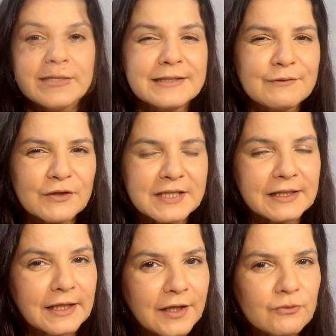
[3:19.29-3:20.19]
E se você
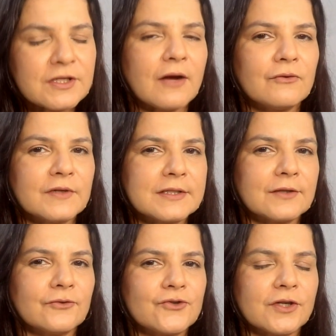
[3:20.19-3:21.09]
ainda não está
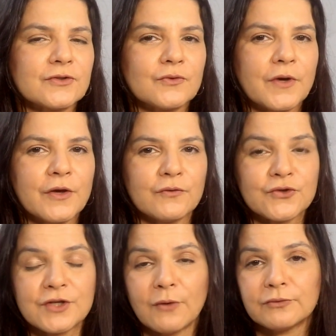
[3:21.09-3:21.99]
convencido disso, eu vou
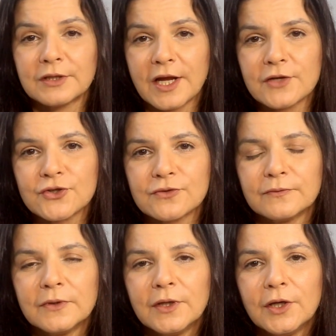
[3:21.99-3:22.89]
te dar um
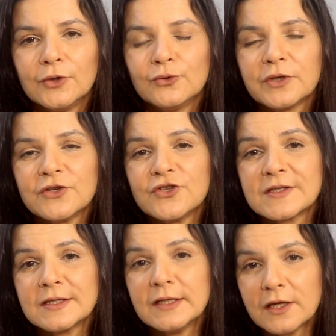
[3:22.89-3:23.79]
trecho do que
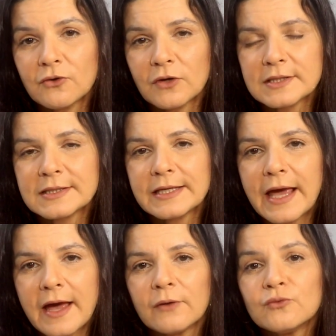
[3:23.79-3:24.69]
disse Nicholas, que
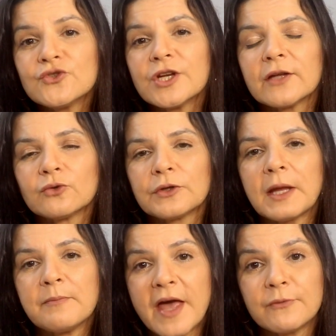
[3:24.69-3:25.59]
é o diretor
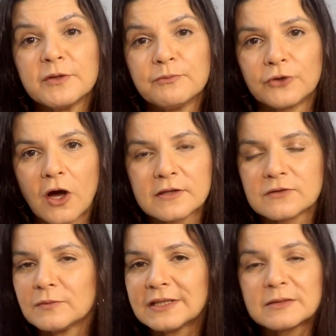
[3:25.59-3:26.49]
da Baring
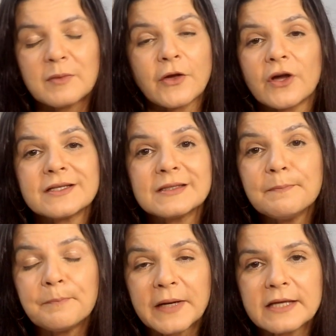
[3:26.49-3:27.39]
Bros, uma das maiores
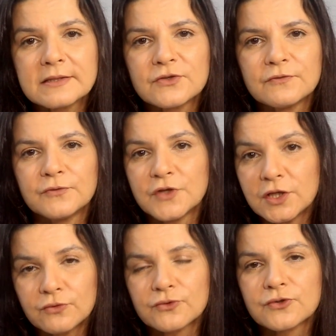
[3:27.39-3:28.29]
empresas de
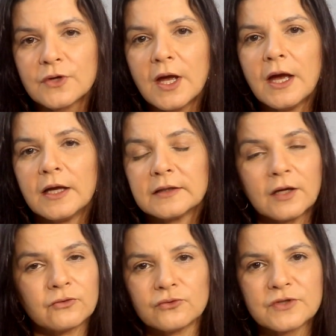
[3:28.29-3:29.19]
vinhos
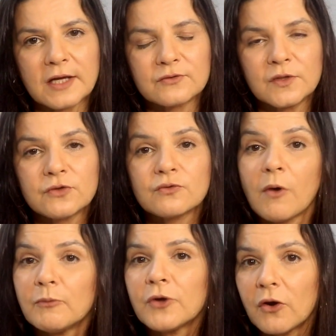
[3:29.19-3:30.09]
tanto nos Estados Unidos
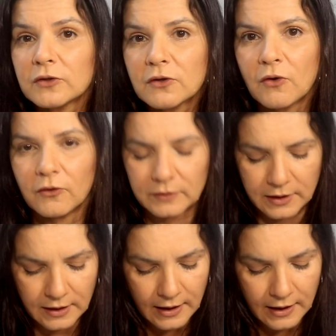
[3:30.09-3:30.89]
como em Hong Kong.